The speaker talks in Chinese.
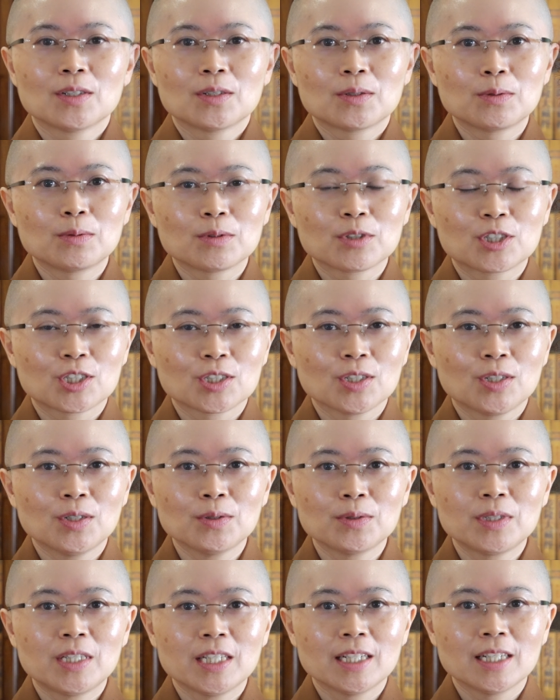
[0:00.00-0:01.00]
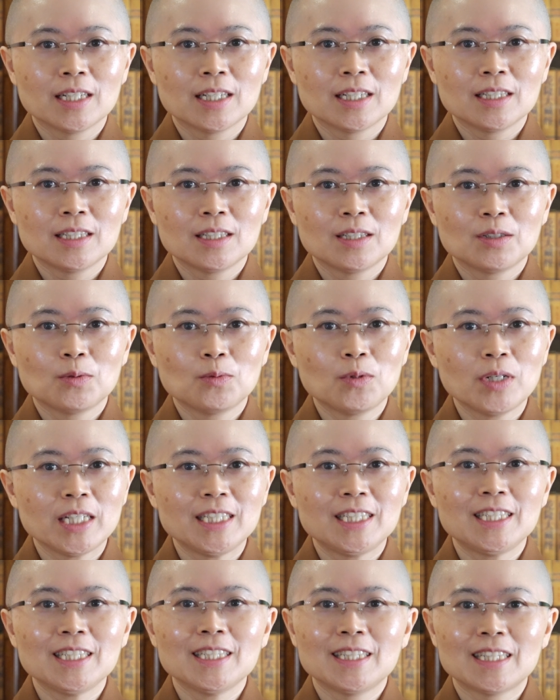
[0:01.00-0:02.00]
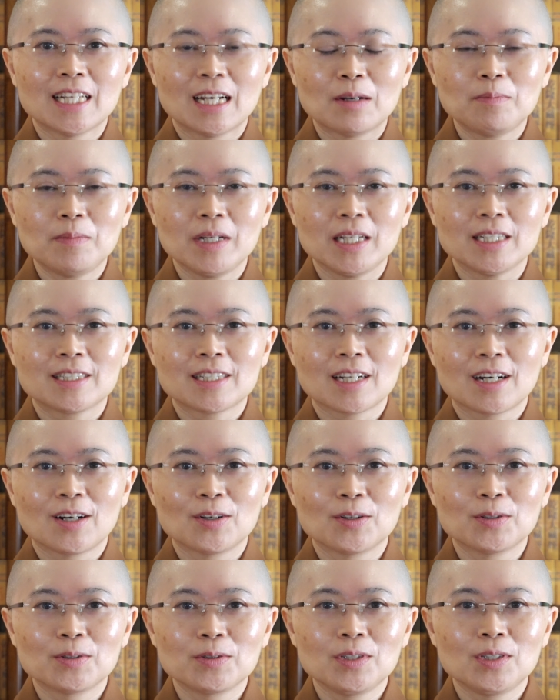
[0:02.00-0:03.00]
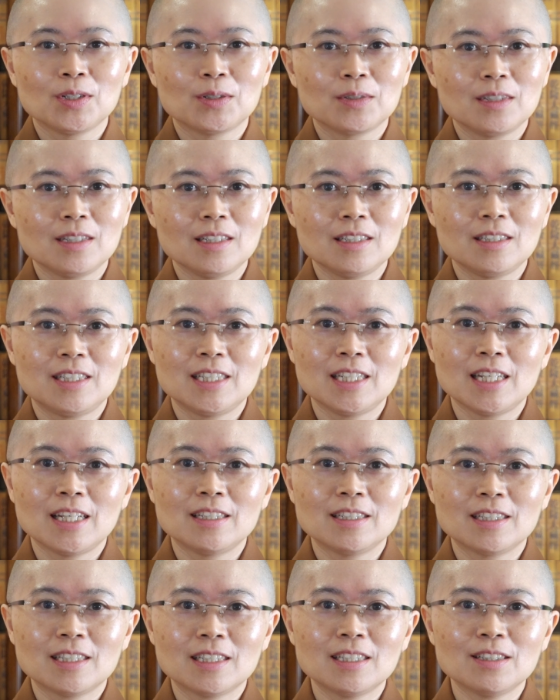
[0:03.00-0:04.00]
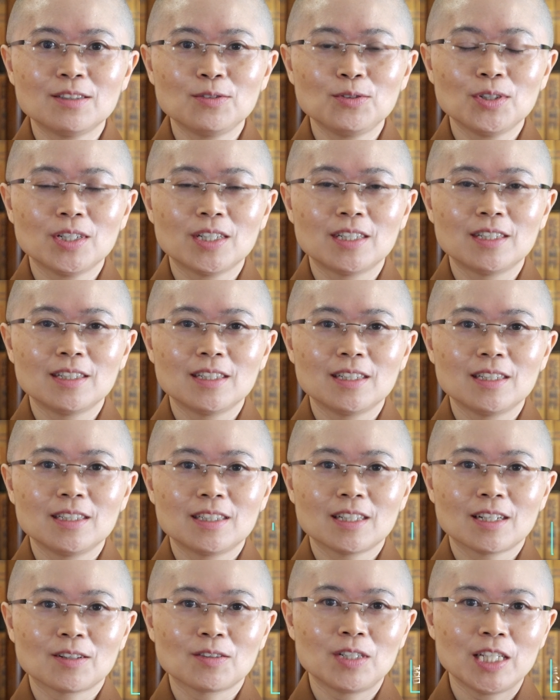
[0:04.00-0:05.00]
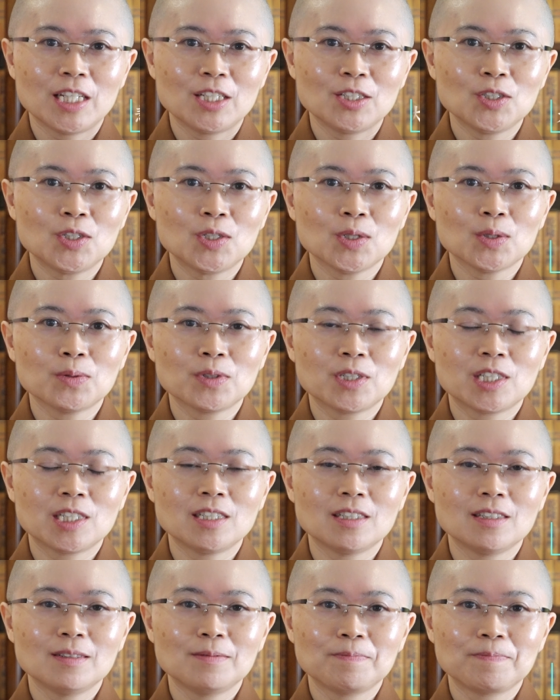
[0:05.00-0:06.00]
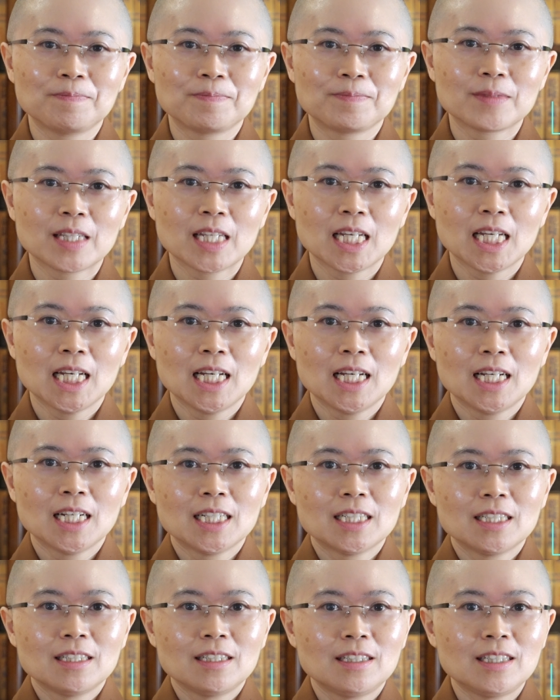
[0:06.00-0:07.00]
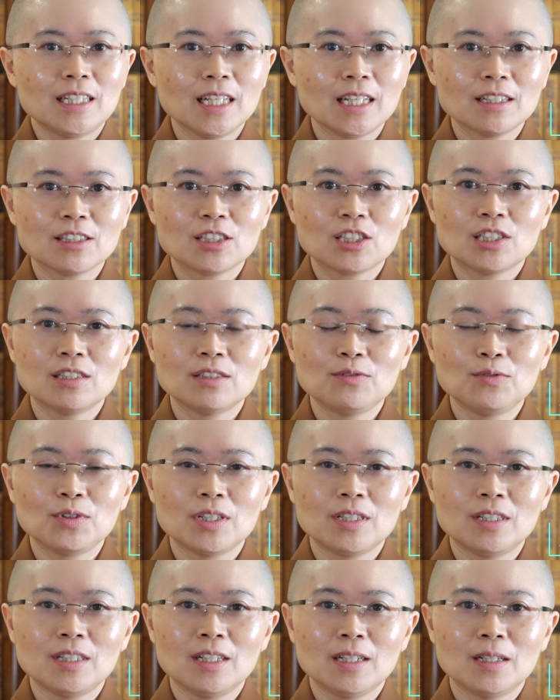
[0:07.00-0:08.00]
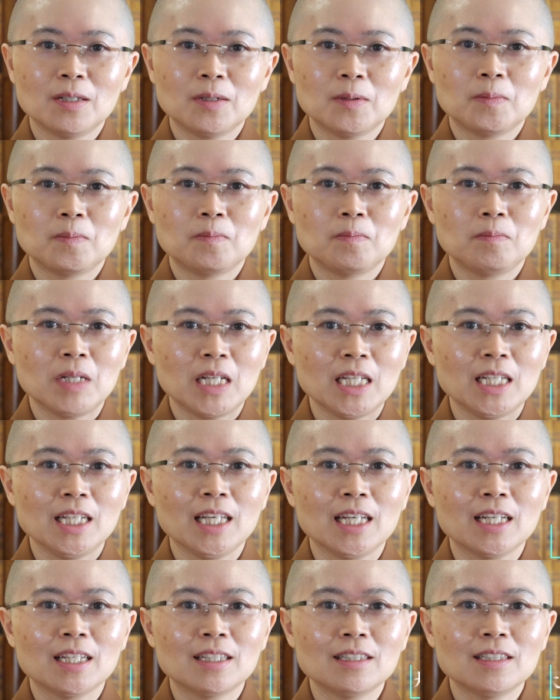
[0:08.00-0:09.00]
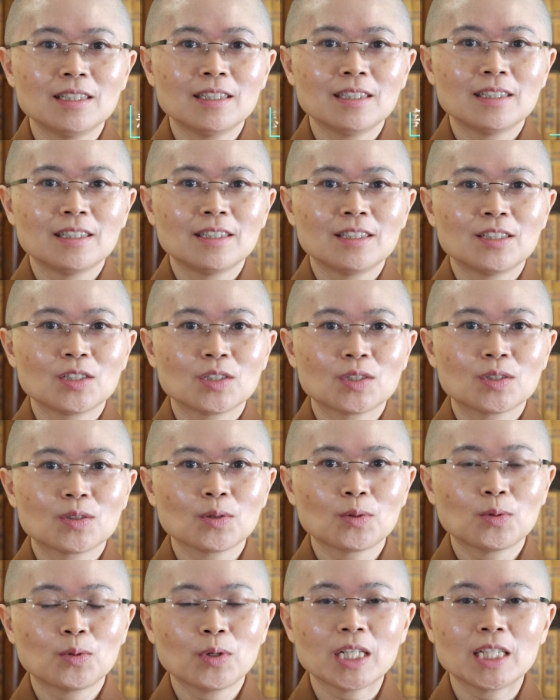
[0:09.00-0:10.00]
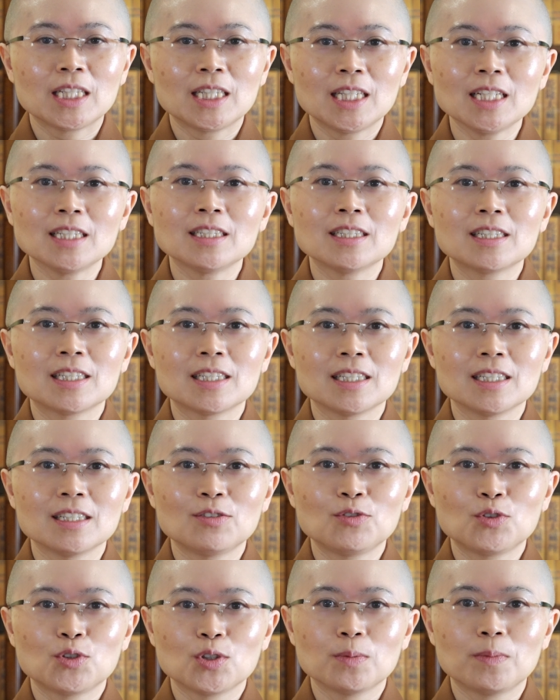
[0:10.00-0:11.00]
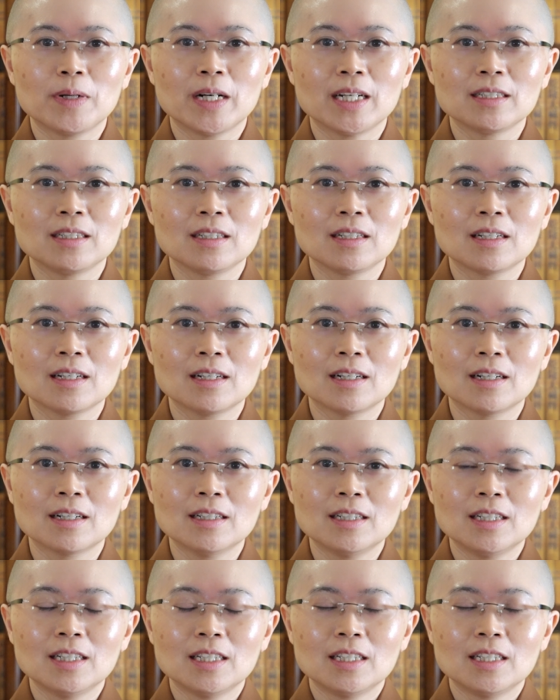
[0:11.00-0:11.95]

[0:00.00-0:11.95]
古时候的魏晋南北朝，有一间寺院叫灵鹫寺。这个寺院呢，每年都会定期举办一个